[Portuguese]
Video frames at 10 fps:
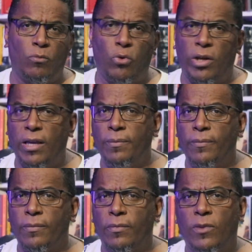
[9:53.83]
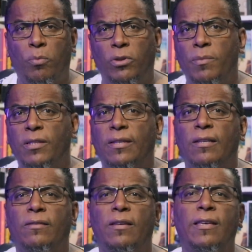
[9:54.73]
Porém, não podemos
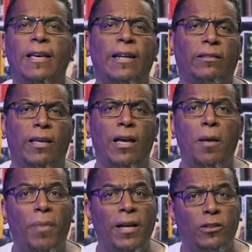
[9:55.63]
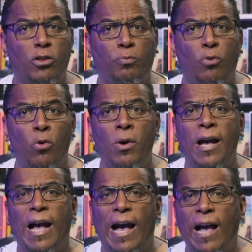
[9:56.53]
esquecer que a Inglaterra participou
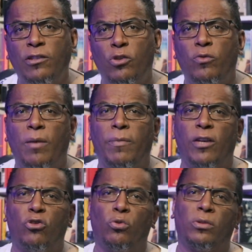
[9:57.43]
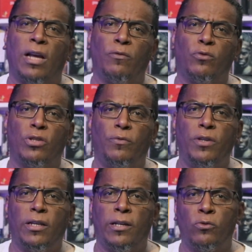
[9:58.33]
ativamente do tráfico de
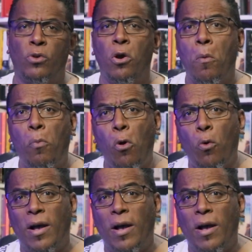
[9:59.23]
africanos por